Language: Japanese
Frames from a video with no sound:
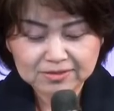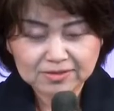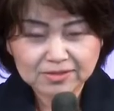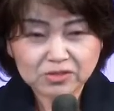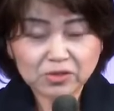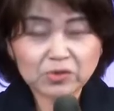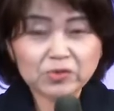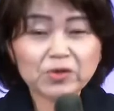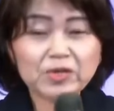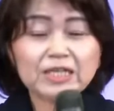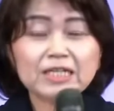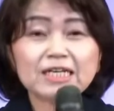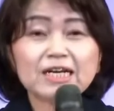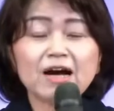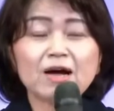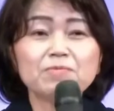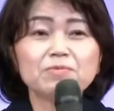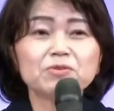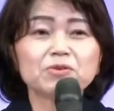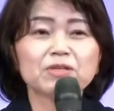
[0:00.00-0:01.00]
その時に
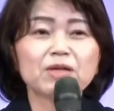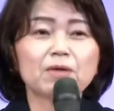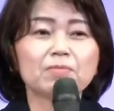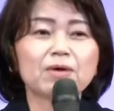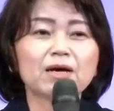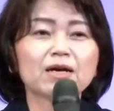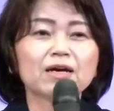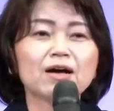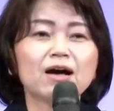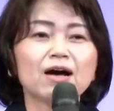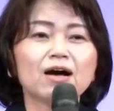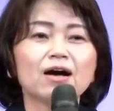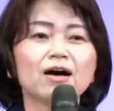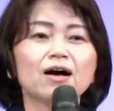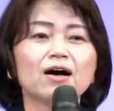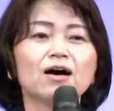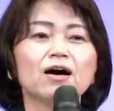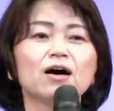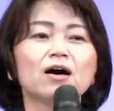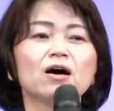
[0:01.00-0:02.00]
神の名前が
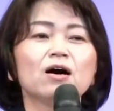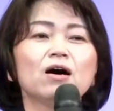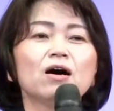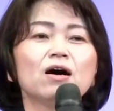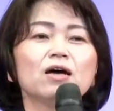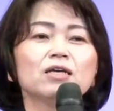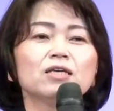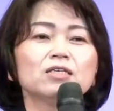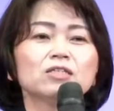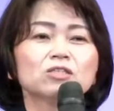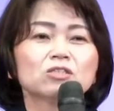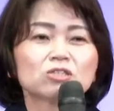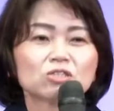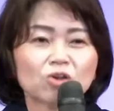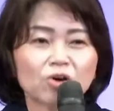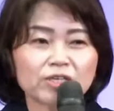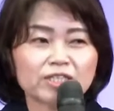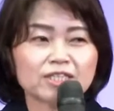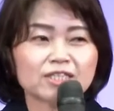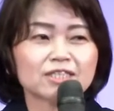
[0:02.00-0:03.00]

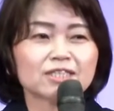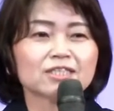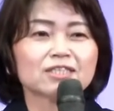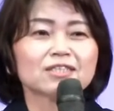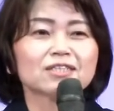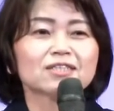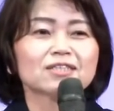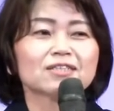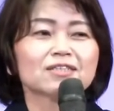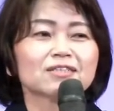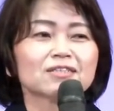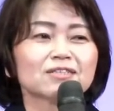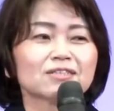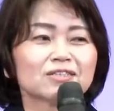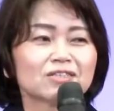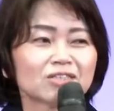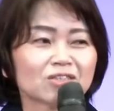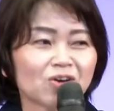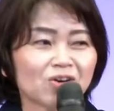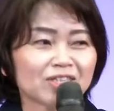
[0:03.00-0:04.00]
少し、
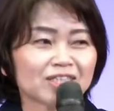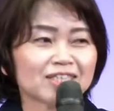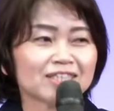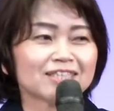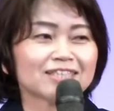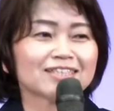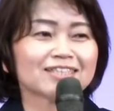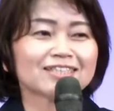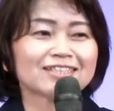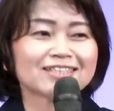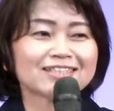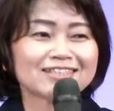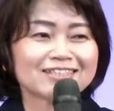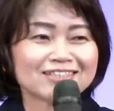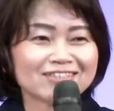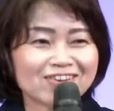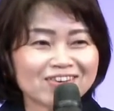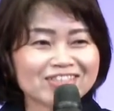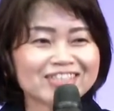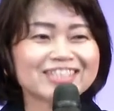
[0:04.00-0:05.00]
少し、
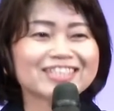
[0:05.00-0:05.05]
少